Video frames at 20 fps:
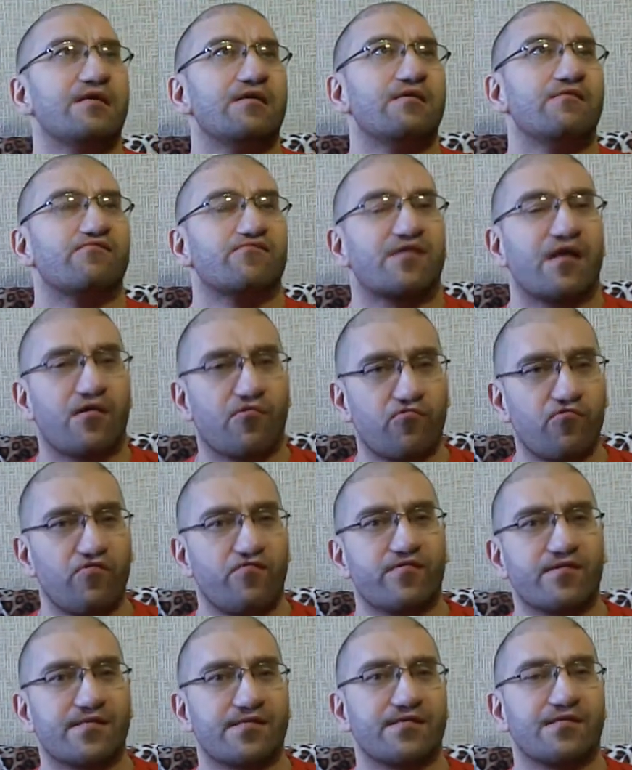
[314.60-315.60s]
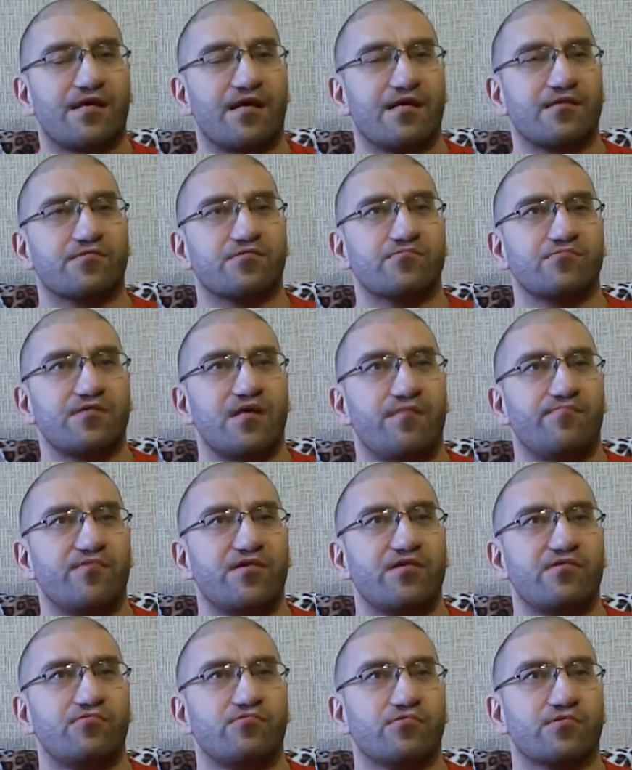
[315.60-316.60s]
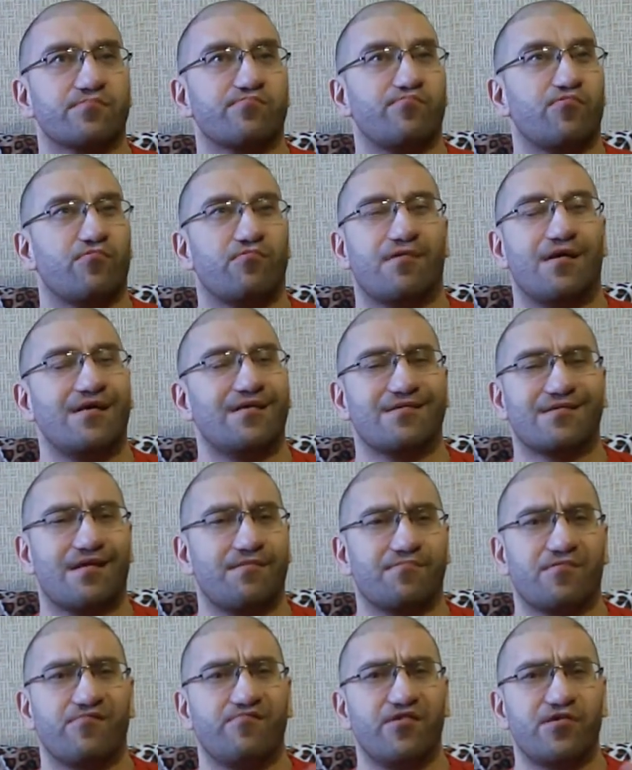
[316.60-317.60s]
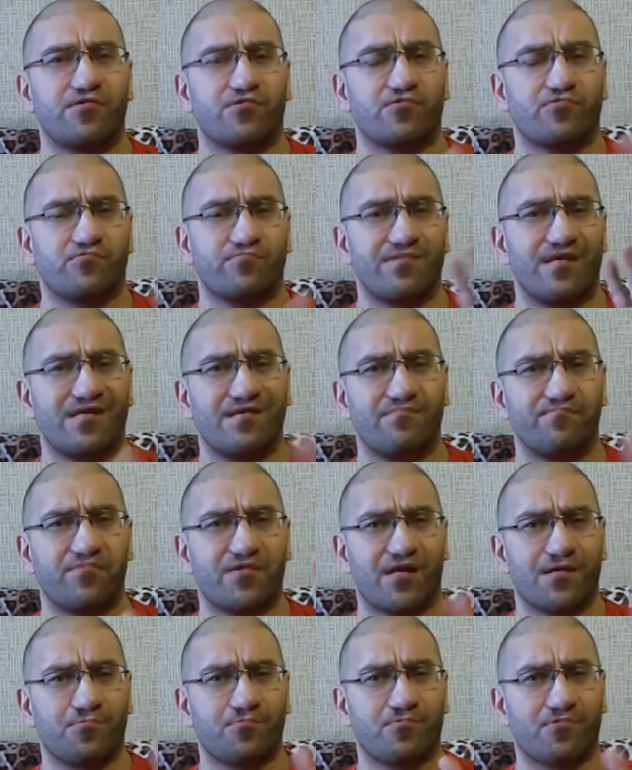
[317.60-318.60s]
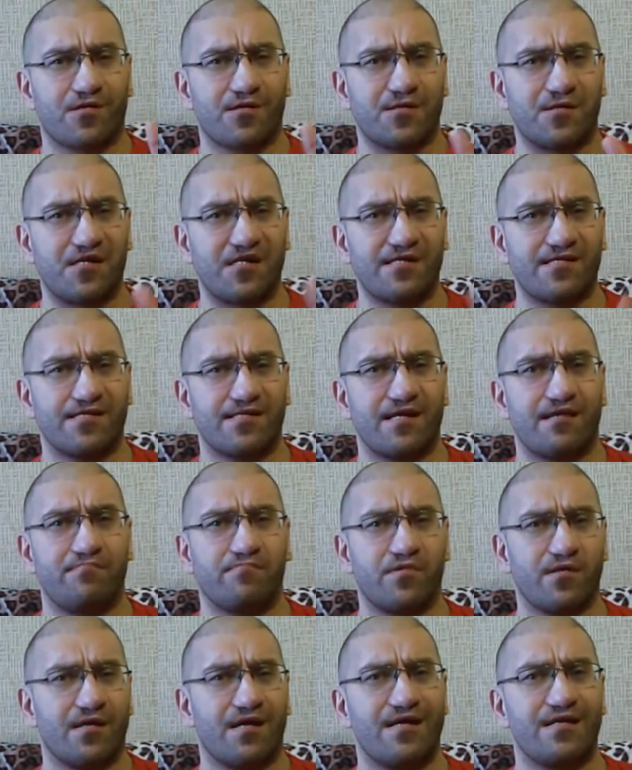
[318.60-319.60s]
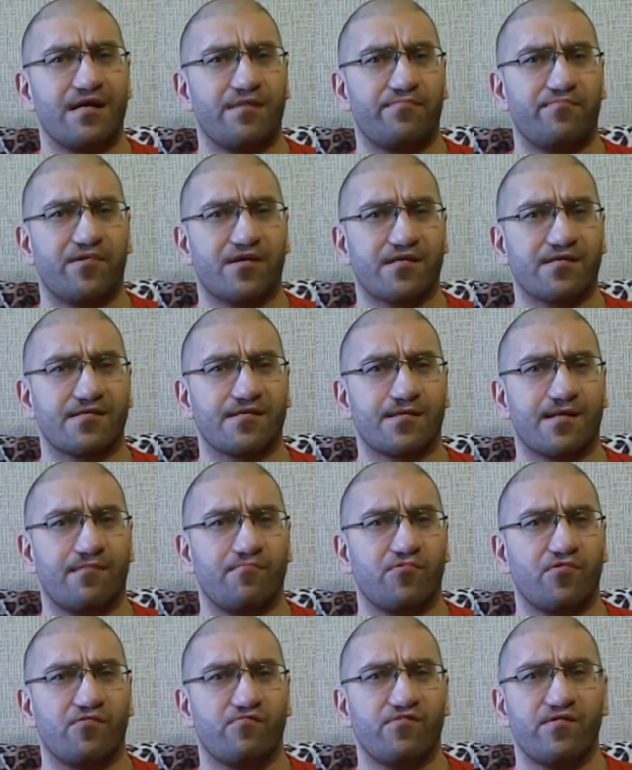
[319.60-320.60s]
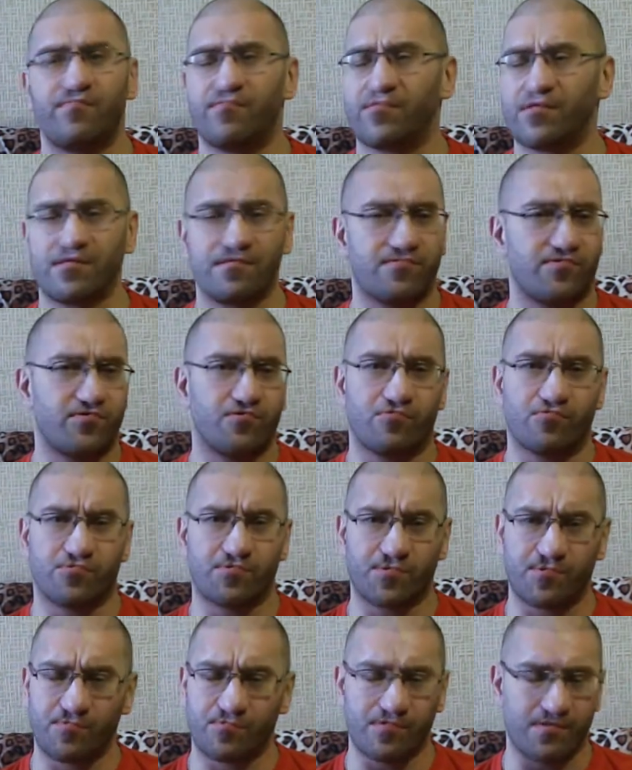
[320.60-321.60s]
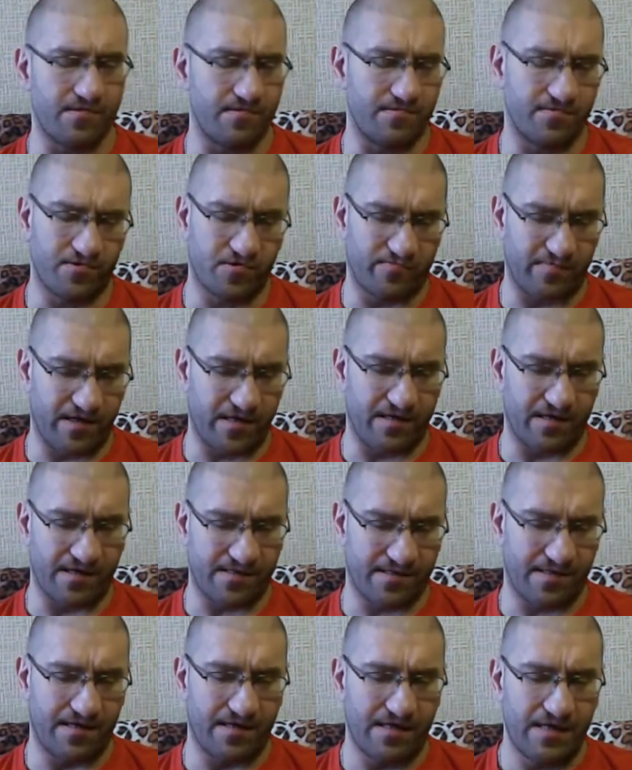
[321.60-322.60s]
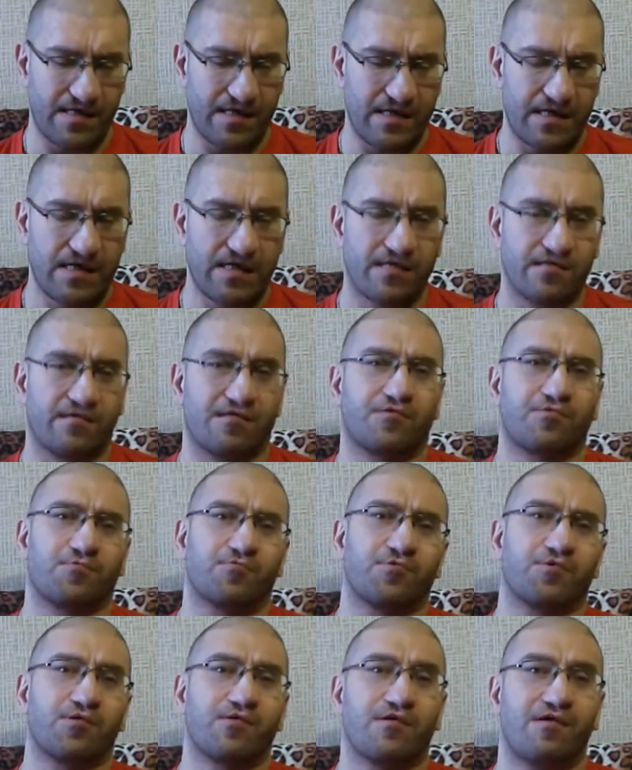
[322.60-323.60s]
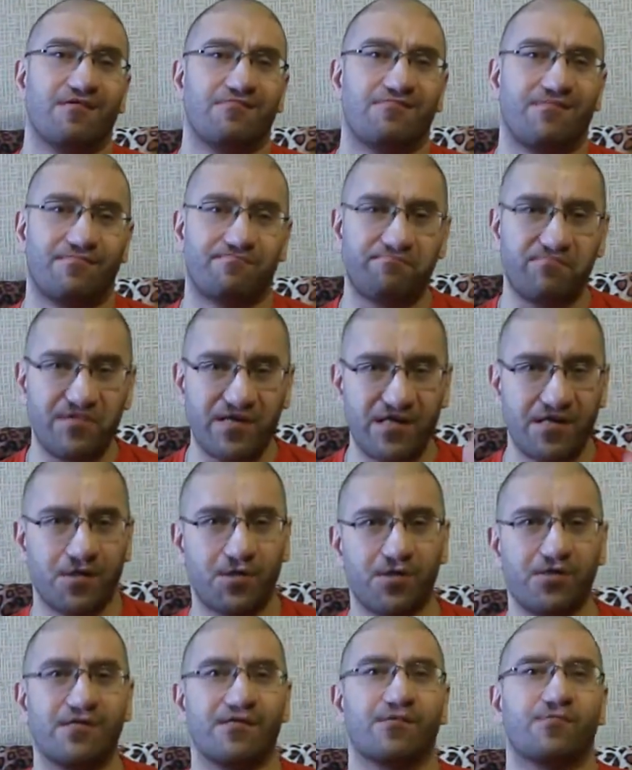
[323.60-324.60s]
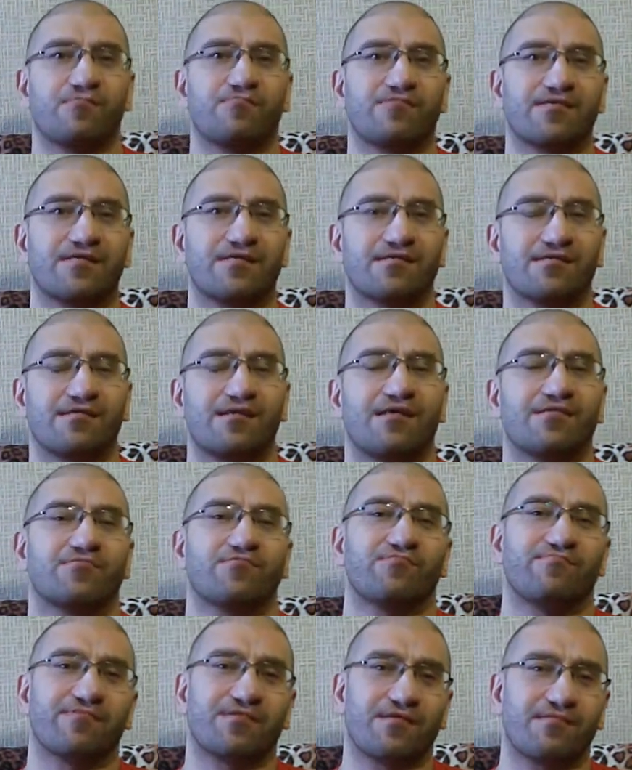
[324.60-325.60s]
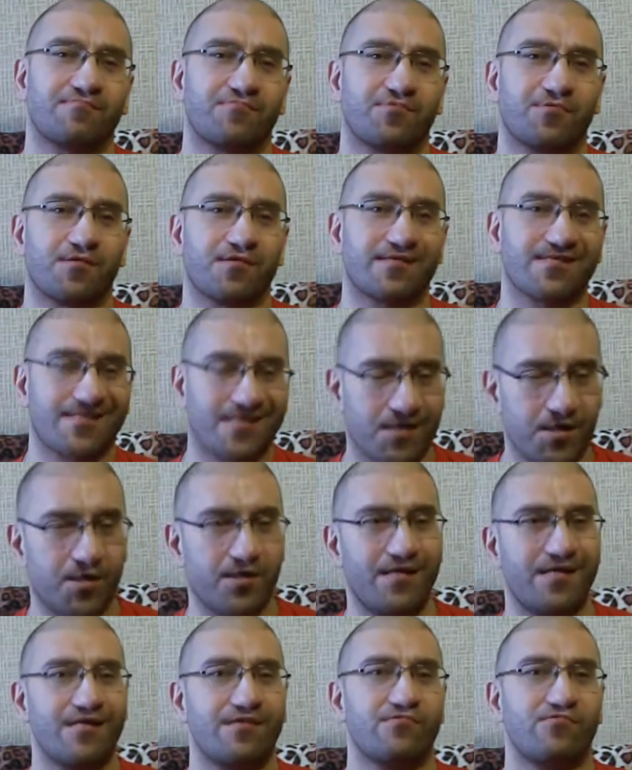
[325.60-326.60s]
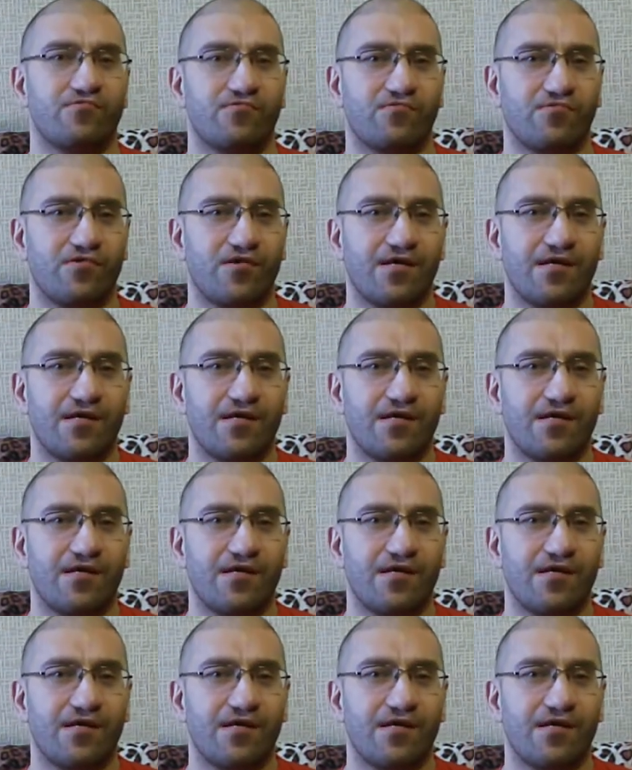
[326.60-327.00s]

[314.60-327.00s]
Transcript: Вторую вакцинацию я перенес буквально там к вечеру, у меня температурка 37 была, я парацетамол выпил и все, уснул и все прекрасно. Так что желаю вам пережить эту вакцинацию, потому что, к сожалению,